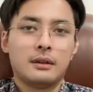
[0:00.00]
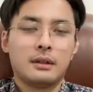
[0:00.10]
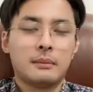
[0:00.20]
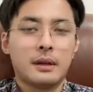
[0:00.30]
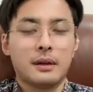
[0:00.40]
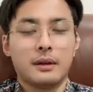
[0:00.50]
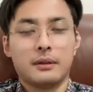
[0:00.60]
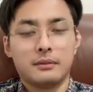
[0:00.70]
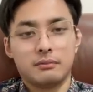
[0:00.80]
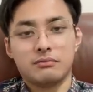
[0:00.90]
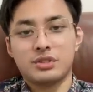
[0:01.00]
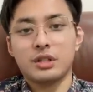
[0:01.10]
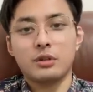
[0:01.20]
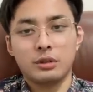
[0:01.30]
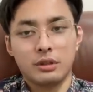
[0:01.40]
那么
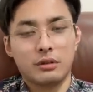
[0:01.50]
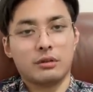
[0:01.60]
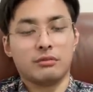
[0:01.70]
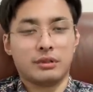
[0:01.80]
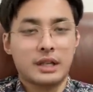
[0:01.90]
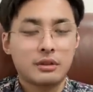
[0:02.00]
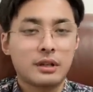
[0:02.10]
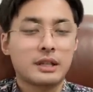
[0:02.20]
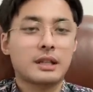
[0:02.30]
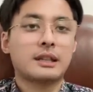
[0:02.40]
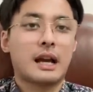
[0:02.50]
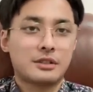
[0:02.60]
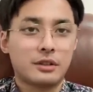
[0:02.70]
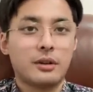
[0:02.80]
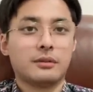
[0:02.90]
今后的五年都要跟他打
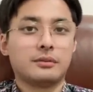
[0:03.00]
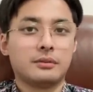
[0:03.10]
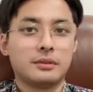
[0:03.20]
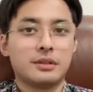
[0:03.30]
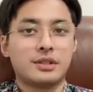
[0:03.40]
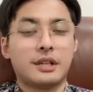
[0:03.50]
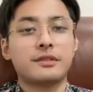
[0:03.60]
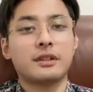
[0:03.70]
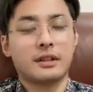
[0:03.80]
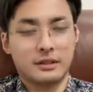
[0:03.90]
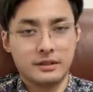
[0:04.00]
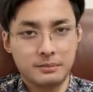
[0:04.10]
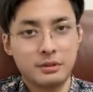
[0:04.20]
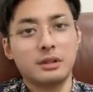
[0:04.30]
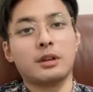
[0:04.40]
交道，形势呢肯定是
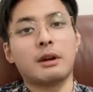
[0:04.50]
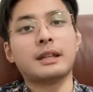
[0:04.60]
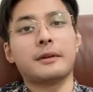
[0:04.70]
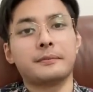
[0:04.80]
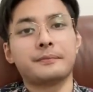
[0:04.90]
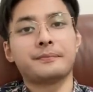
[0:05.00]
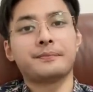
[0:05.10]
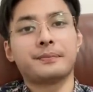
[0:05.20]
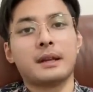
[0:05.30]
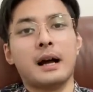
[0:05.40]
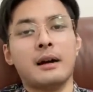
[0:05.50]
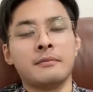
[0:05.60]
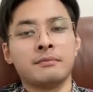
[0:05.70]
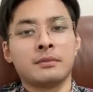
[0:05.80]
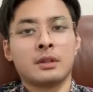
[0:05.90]
不容乐观的啊，
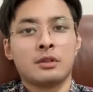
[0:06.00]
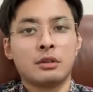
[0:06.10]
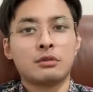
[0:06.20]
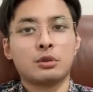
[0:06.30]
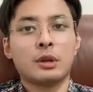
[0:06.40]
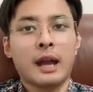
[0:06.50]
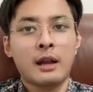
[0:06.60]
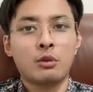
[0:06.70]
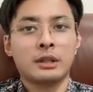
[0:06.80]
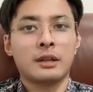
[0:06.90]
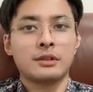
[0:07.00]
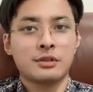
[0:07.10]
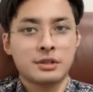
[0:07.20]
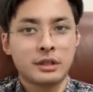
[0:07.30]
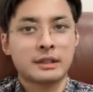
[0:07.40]
所以说对韩国呢
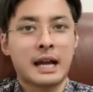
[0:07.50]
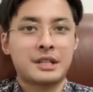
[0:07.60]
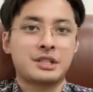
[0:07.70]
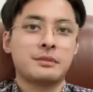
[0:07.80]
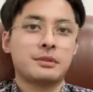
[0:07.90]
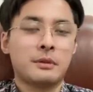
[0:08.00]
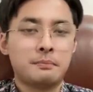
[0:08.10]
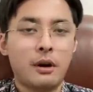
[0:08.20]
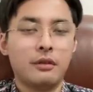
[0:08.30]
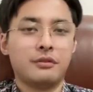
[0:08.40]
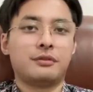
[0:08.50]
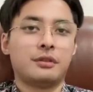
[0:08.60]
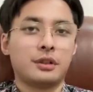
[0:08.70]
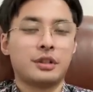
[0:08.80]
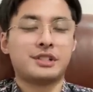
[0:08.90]
就是要打击、要报复、
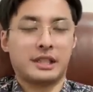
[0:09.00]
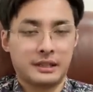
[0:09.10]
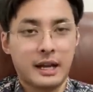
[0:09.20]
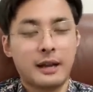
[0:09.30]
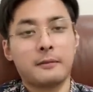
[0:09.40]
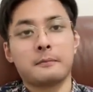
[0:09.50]
要整他，